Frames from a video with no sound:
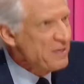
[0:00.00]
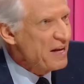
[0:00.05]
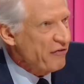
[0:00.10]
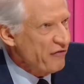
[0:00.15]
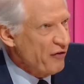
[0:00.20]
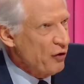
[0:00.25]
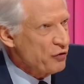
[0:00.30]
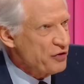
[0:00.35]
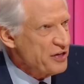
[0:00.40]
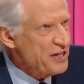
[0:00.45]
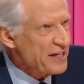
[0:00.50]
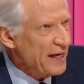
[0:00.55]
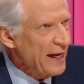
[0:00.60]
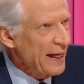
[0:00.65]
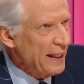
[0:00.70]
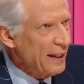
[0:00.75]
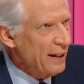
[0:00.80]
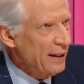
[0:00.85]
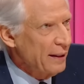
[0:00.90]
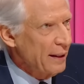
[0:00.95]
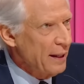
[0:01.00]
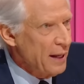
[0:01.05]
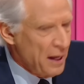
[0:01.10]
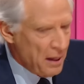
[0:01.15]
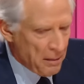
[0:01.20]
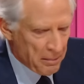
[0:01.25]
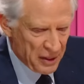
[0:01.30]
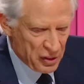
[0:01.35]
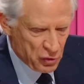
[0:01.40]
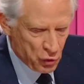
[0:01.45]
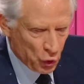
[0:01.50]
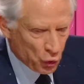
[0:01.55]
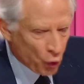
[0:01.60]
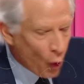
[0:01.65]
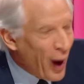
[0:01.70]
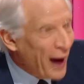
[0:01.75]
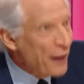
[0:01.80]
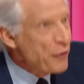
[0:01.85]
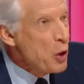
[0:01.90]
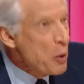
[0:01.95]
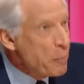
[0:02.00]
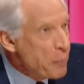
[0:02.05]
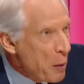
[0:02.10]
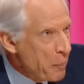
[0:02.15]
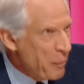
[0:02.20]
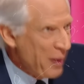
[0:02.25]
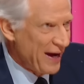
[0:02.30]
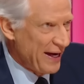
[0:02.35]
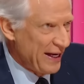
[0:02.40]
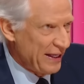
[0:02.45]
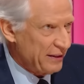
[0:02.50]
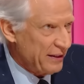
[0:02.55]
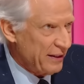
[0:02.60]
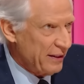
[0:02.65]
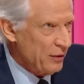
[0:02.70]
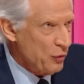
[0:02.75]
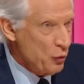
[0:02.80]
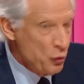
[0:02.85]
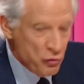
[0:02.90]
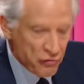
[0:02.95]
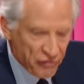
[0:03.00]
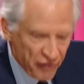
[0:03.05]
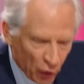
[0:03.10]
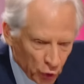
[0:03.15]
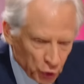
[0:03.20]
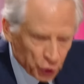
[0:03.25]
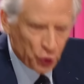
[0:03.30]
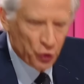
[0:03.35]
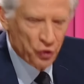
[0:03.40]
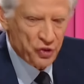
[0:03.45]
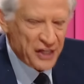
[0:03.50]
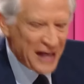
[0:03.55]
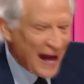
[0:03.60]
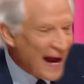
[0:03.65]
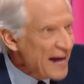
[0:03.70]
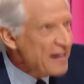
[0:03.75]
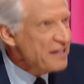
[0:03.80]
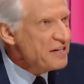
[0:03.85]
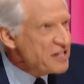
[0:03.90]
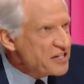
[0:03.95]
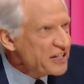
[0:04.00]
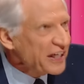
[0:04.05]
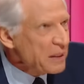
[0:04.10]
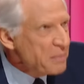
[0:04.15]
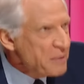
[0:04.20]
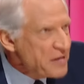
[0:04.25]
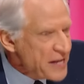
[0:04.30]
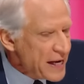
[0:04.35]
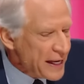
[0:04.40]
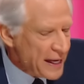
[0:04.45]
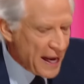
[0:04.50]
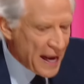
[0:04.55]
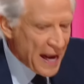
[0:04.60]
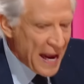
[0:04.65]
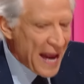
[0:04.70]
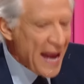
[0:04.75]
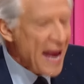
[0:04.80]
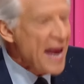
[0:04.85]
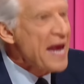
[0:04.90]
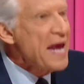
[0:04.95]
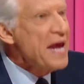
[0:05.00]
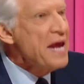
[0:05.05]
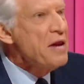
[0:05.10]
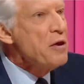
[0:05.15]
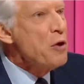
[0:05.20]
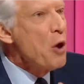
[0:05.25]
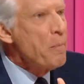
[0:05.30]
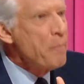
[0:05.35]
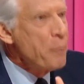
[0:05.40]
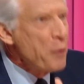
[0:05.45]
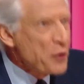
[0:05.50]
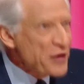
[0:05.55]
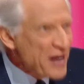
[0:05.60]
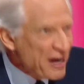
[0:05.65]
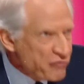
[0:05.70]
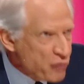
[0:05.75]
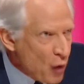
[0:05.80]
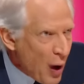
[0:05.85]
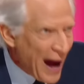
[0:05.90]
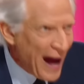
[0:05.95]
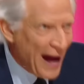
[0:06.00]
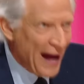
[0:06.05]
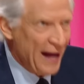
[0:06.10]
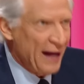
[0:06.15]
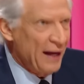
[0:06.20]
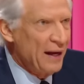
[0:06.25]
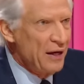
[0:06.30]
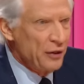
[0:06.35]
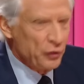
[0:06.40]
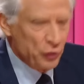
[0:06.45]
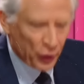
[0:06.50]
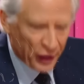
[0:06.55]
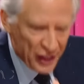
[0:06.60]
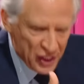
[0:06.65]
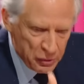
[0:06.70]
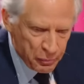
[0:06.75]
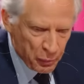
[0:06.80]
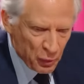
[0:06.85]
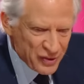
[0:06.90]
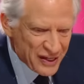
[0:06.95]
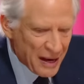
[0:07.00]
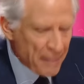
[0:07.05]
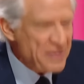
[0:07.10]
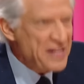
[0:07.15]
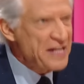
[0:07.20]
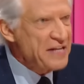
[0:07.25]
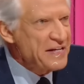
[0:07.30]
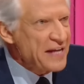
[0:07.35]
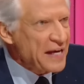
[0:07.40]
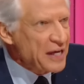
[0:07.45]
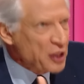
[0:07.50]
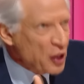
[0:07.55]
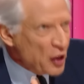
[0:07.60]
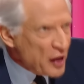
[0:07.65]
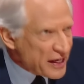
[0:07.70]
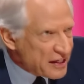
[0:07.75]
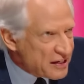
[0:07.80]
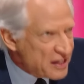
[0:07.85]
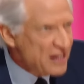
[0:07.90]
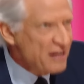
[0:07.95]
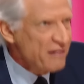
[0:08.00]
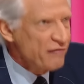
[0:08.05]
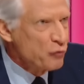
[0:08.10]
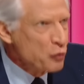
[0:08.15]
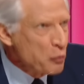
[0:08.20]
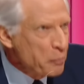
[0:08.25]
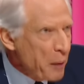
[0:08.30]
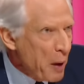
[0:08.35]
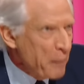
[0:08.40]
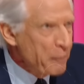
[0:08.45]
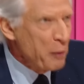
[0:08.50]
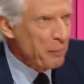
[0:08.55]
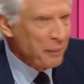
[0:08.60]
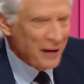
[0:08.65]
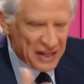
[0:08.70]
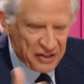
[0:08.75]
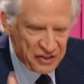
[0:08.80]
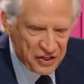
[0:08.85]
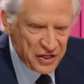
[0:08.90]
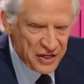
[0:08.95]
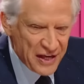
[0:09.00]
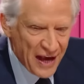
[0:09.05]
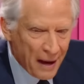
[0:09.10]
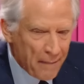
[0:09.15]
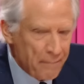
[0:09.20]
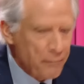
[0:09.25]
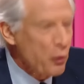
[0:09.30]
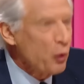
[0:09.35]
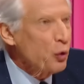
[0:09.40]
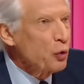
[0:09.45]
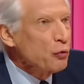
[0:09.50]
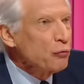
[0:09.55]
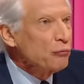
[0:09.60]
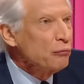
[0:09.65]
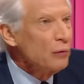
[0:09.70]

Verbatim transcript: défense d'Israël mais ce droit ne peut pas être une vengeance indiscriminée. Et il ne peut y avoir de responsabilité collective du peuple palestinien pour